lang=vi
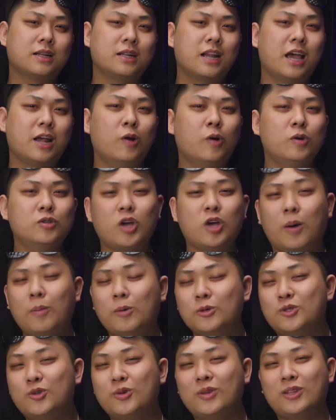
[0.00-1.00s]
để đổi gió
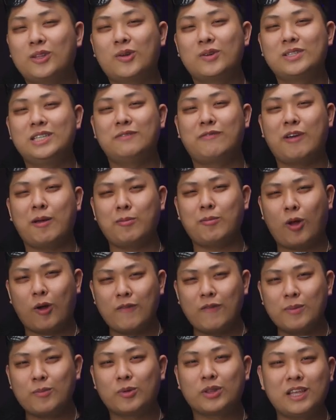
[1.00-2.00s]
một chút thì tôi xin phép nói
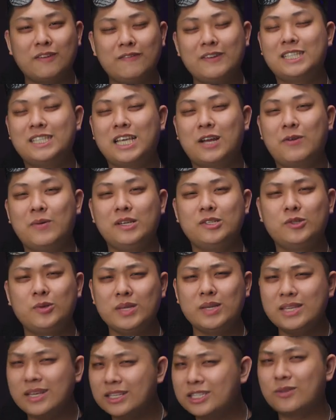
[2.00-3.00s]
về một TV series
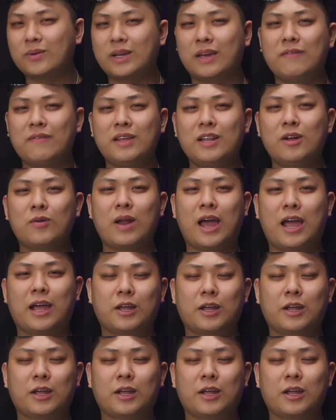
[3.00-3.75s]
duy nhất trong cái video này,